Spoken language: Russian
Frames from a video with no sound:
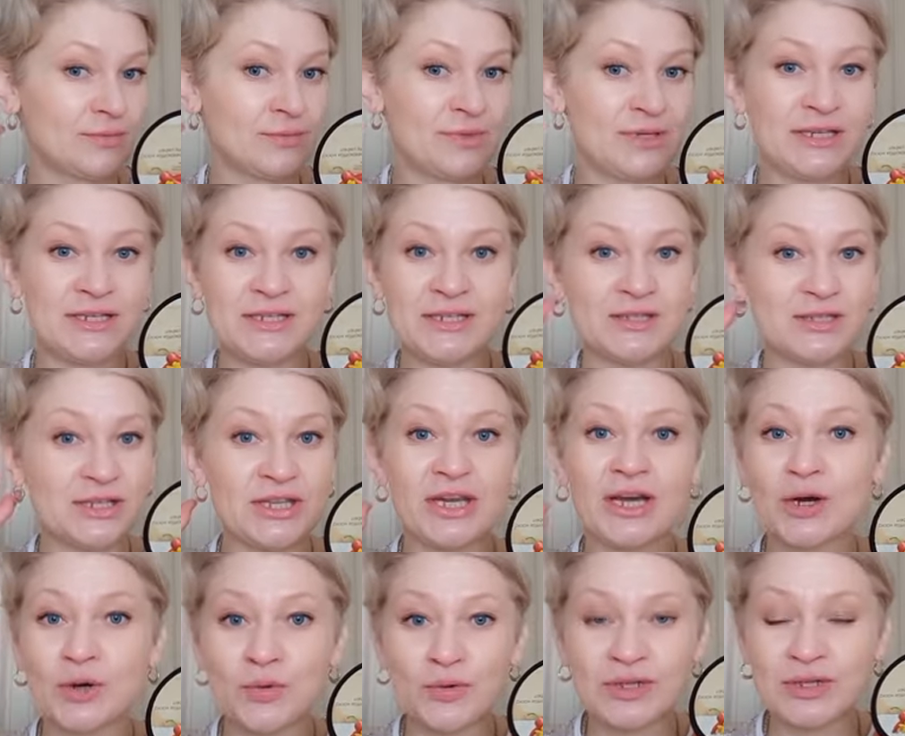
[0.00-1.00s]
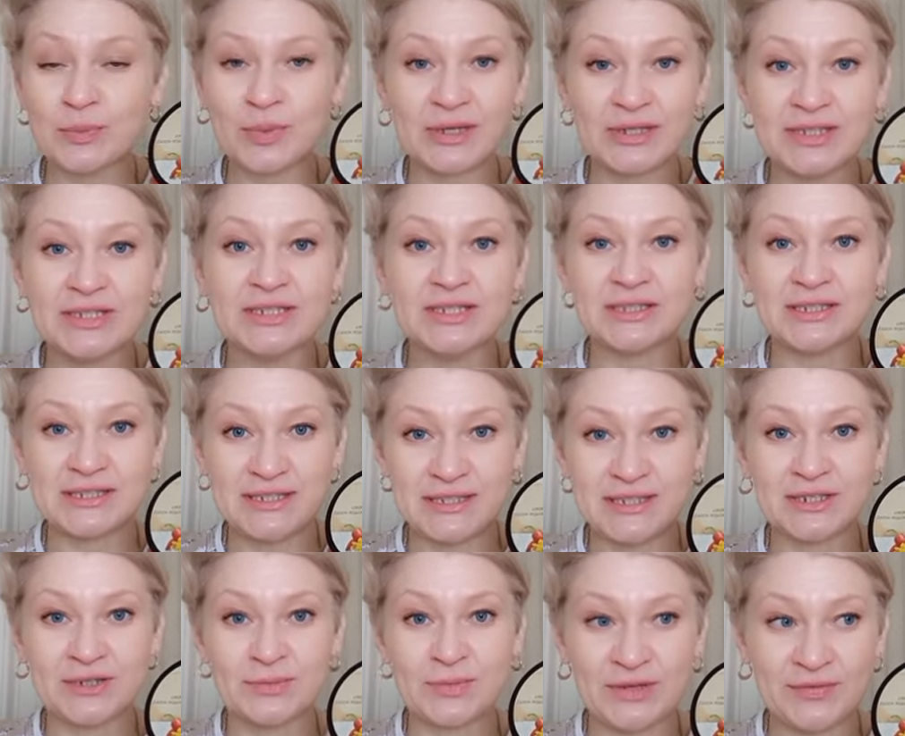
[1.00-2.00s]
не делать никакой дополнительный
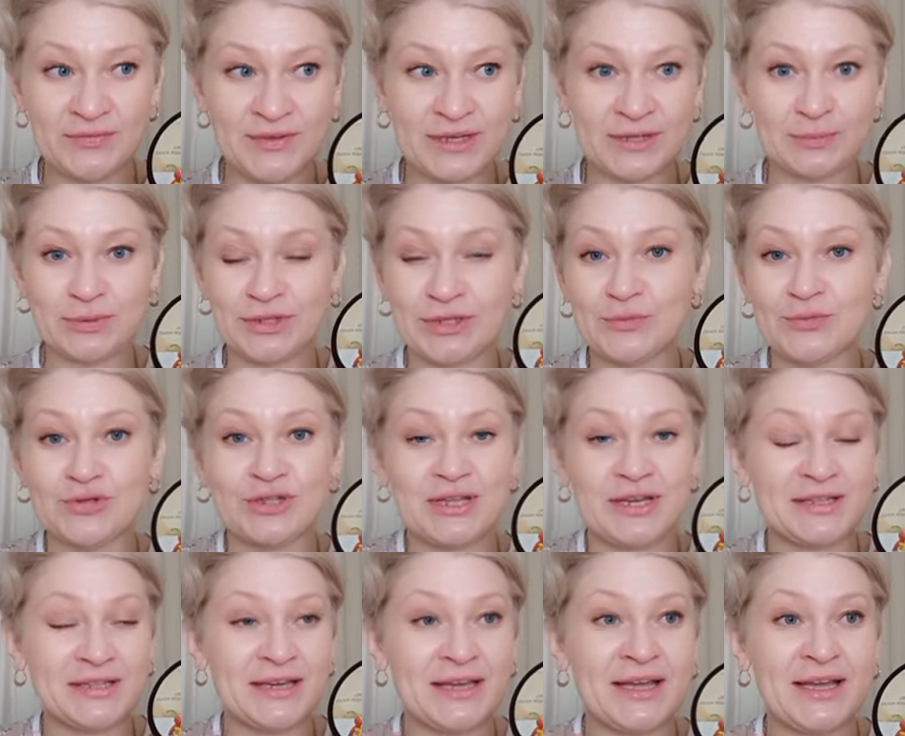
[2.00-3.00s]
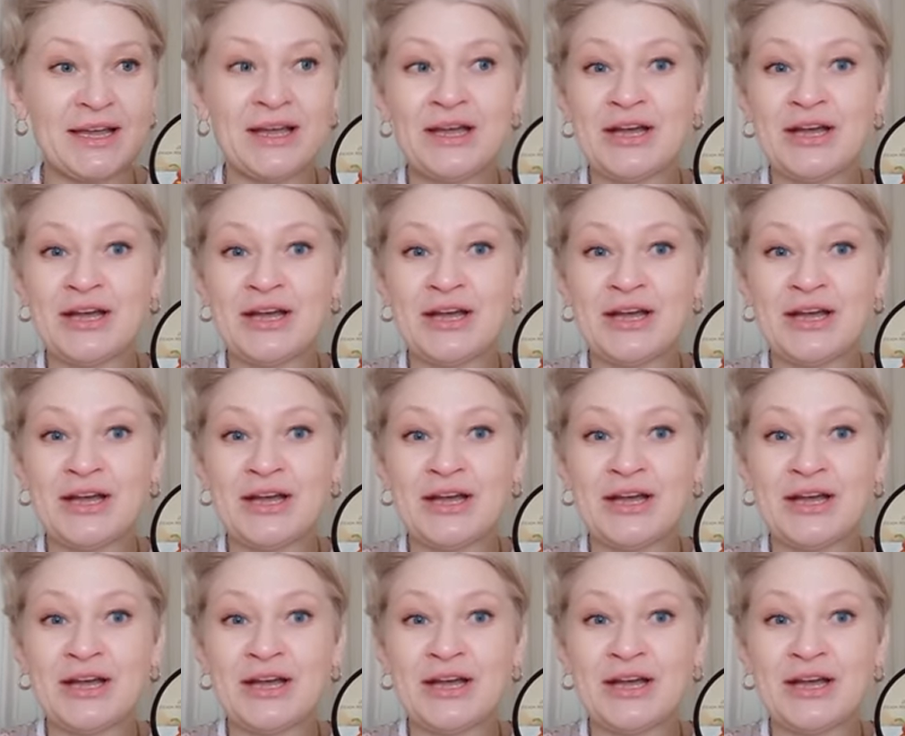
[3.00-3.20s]
термоэффект, потому что она